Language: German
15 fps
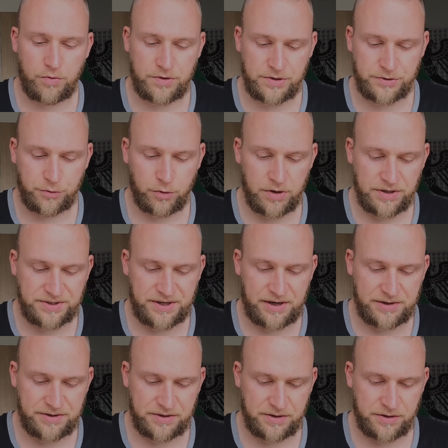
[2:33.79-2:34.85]
Und die Sohle ist
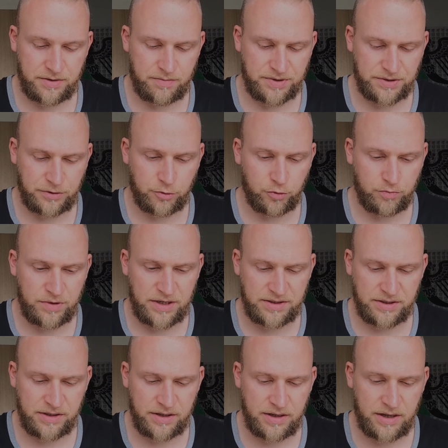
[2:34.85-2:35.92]
halt ein bisschen
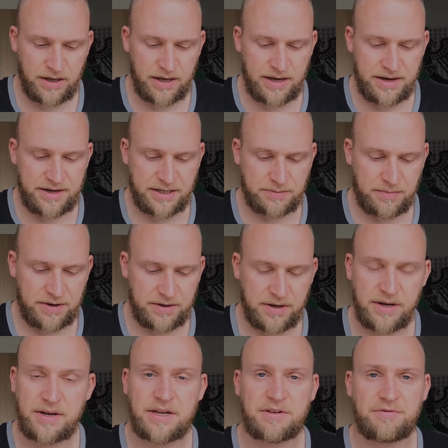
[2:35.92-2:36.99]
gummiert, dass man
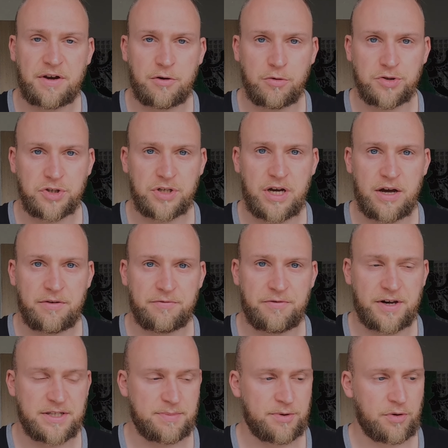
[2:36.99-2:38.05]
nicht wegrutschen kann,
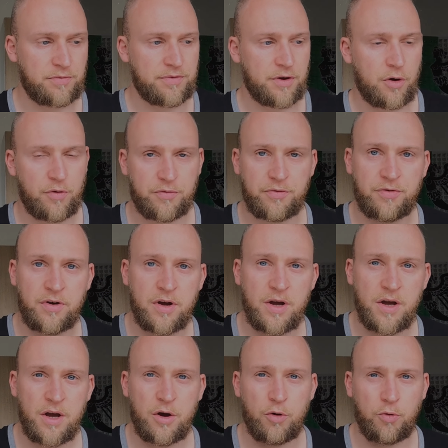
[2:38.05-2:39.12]
falls man irgendwie auf
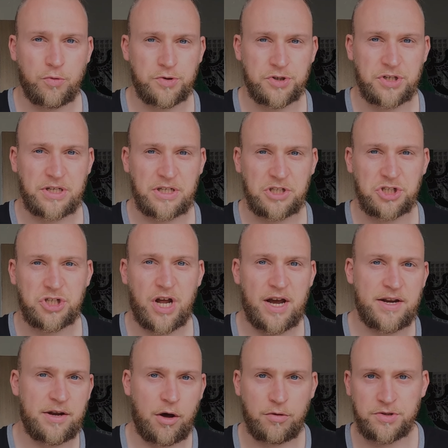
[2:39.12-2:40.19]
rutschigen
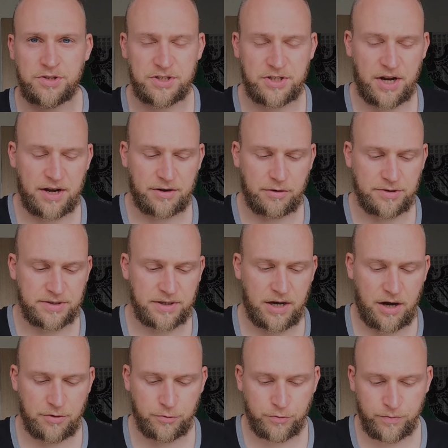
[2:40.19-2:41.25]
Steinen aussteigt aus dem
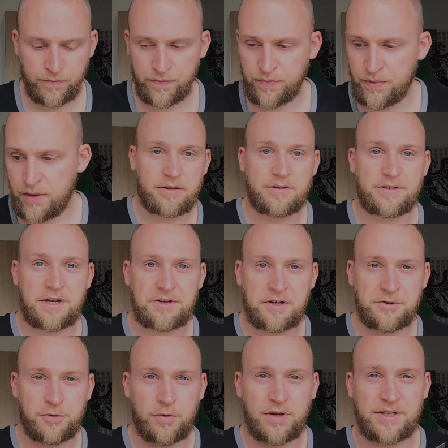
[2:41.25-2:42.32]
Kanu. Dann
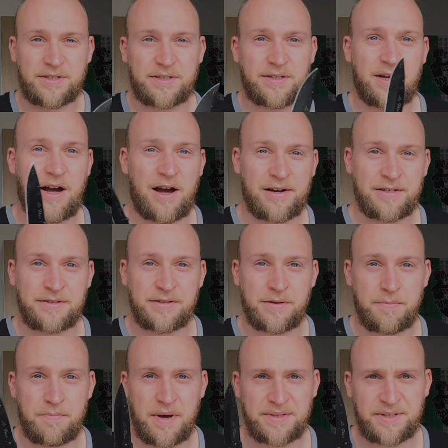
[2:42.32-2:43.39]
natürlich ein
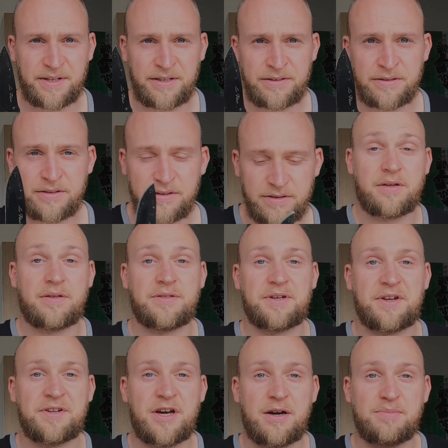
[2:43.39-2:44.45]
Messer.
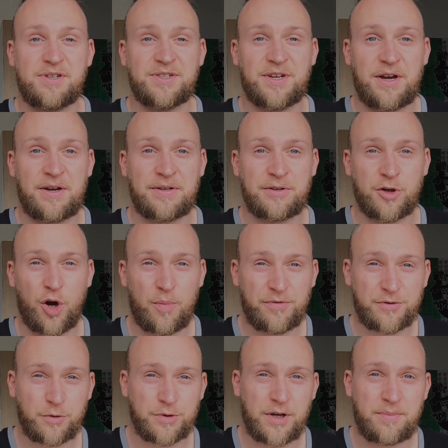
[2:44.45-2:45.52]
Dann habe ich ein
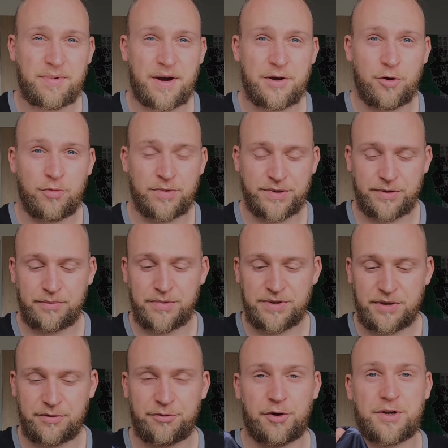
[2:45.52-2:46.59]
Kopftuch dabei, um mich so ein
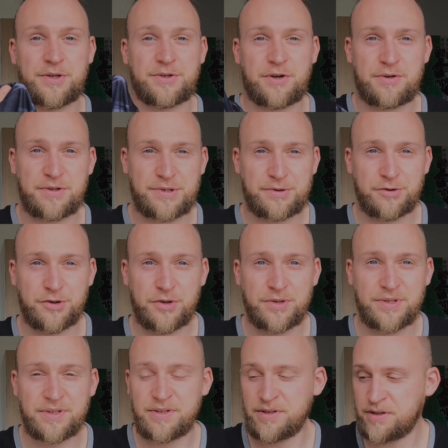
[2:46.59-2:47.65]
bisschen vor der Sonne zu
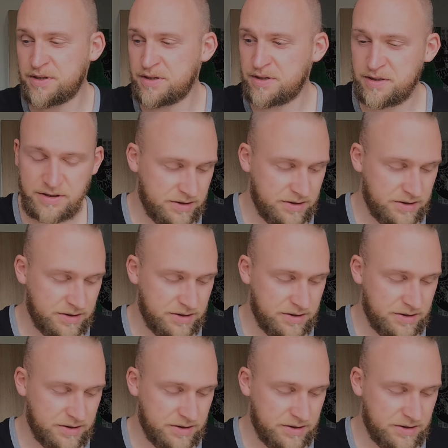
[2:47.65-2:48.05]
schützen.